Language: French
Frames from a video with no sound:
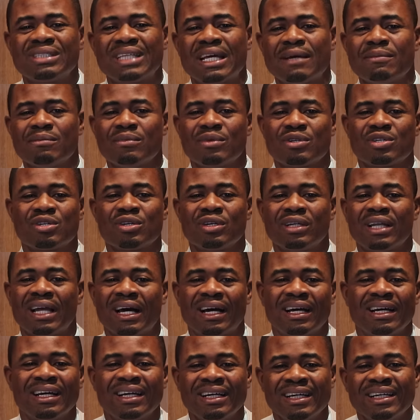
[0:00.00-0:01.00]
ces messieurs-là,
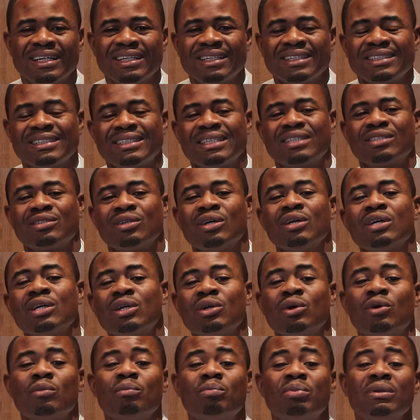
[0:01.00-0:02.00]
c'est ceux
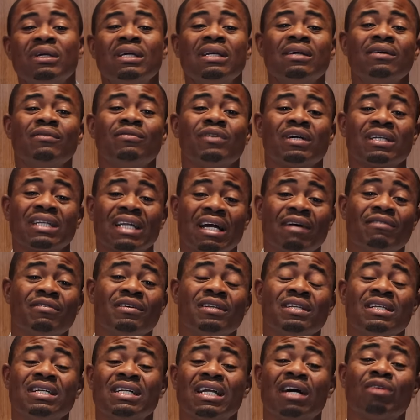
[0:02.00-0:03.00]
qui ont pris votre
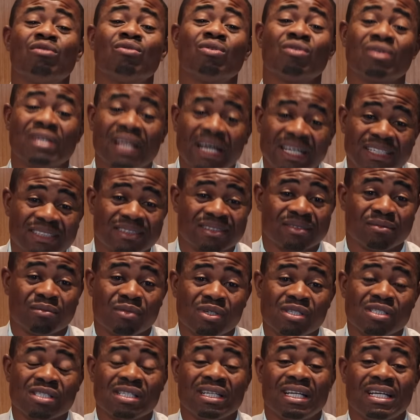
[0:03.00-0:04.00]
avenir en otage.
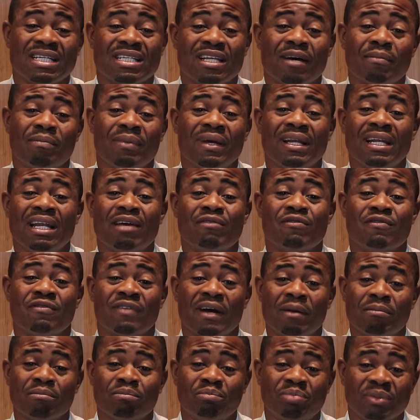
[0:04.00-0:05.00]
Moi, je les appelle les
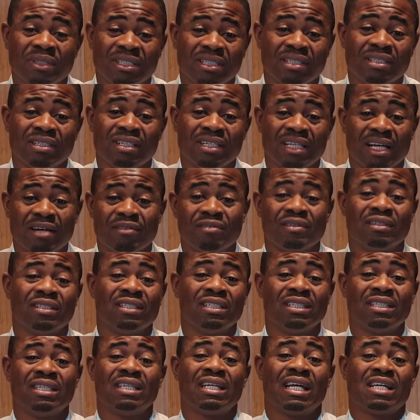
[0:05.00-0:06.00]
vampires de
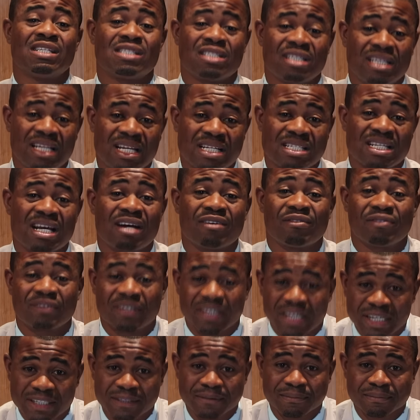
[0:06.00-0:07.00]
l'avenir de la jeunesse
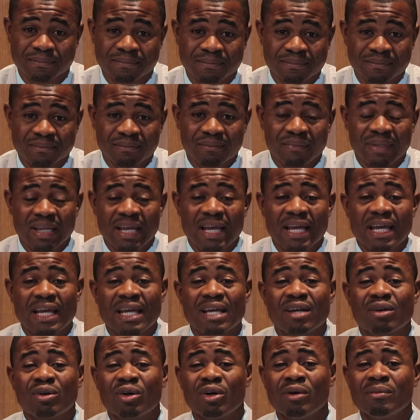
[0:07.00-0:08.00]
africaine.
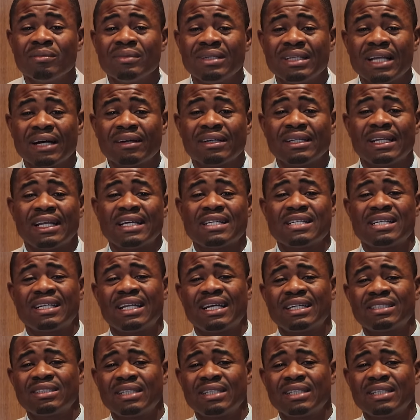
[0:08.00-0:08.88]
Et comme la, les